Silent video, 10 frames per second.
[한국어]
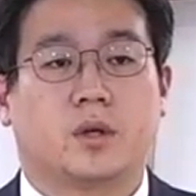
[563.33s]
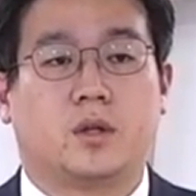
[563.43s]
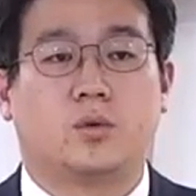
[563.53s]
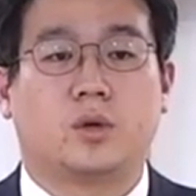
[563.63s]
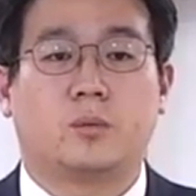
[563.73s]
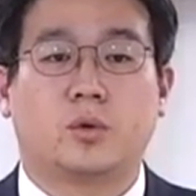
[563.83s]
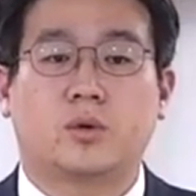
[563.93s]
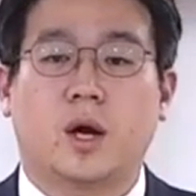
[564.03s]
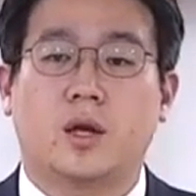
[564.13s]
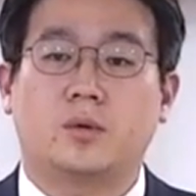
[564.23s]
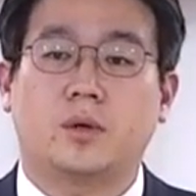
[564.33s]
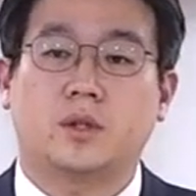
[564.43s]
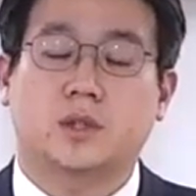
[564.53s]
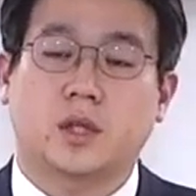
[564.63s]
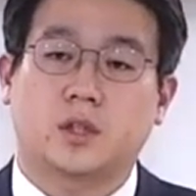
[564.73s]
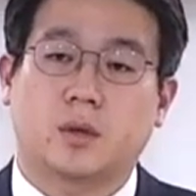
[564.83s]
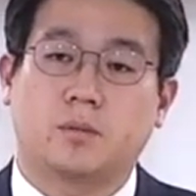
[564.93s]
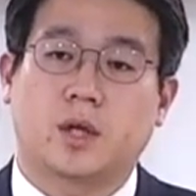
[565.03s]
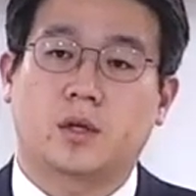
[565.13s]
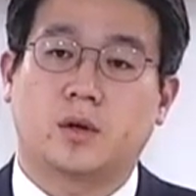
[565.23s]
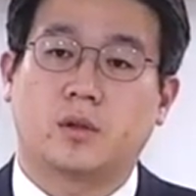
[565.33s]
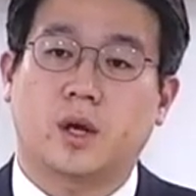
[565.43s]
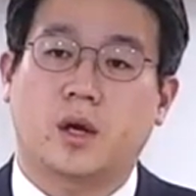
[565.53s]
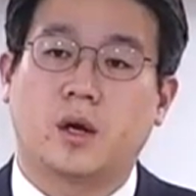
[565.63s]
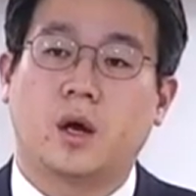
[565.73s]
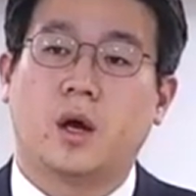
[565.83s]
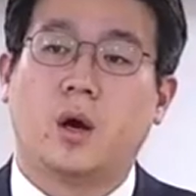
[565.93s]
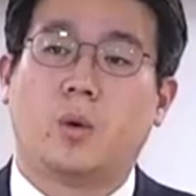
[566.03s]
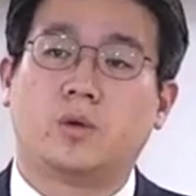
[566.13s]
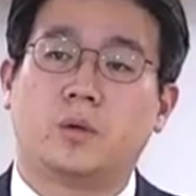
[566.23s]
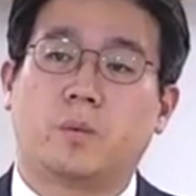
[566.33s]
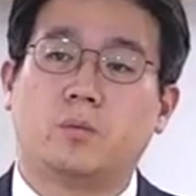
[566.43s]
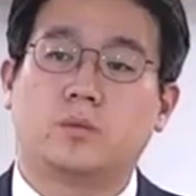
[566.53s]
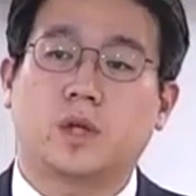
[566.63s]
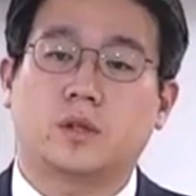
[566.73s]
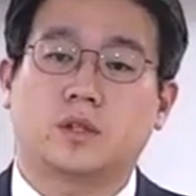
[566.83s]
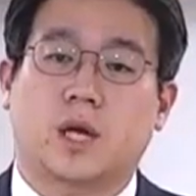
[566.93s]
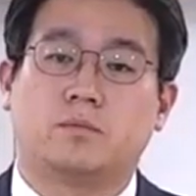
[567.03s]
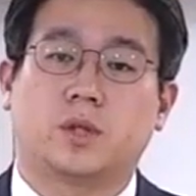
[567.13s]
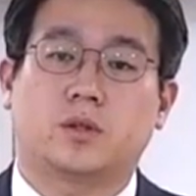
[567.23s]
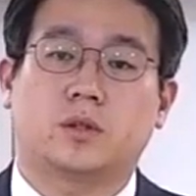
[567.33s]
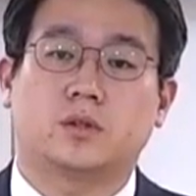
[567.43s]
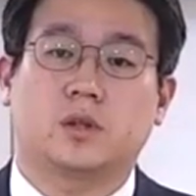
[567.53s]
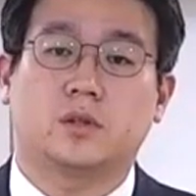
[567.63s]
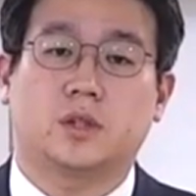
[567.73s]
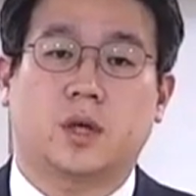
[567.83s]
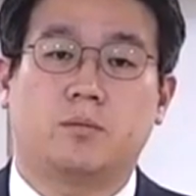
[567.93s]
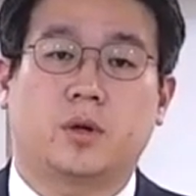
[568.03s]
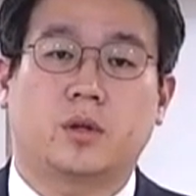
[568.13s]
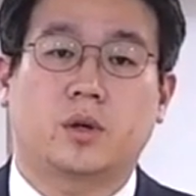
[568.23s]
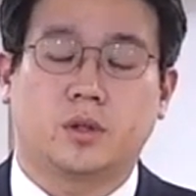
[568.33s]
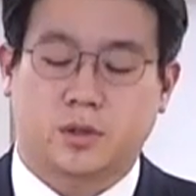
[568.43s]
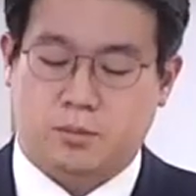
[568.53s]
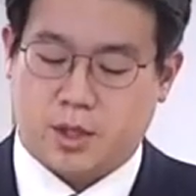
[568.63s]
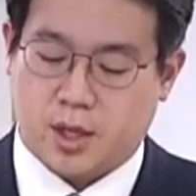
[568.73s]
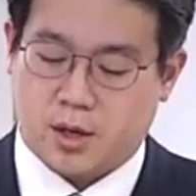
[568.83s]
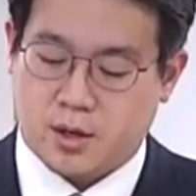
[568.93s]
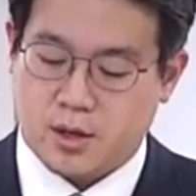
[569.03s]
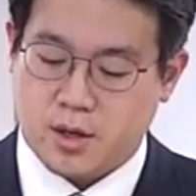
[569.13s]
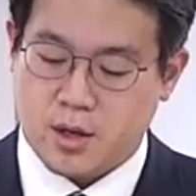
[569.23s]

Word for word: 이는 우리 모두가 알고 있는 사실입니다. 그런데 오늘 본문에는 잠재적인 선지자 한 명이 더 있습니다.